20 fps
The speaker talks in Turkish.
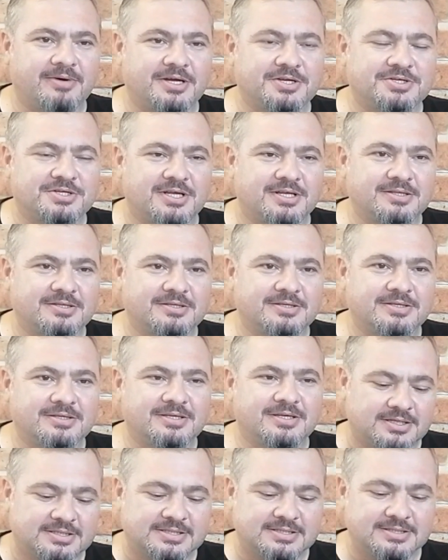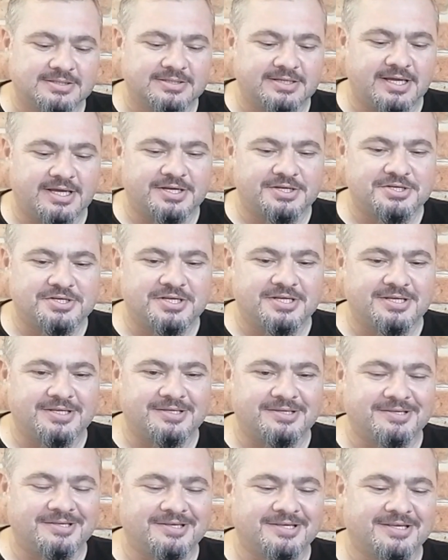başlandı. Asıl gerçeği
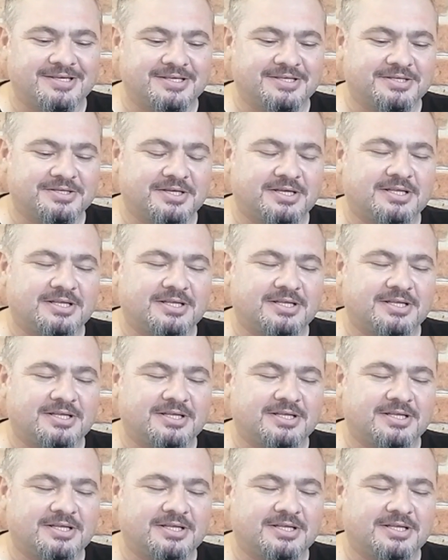e,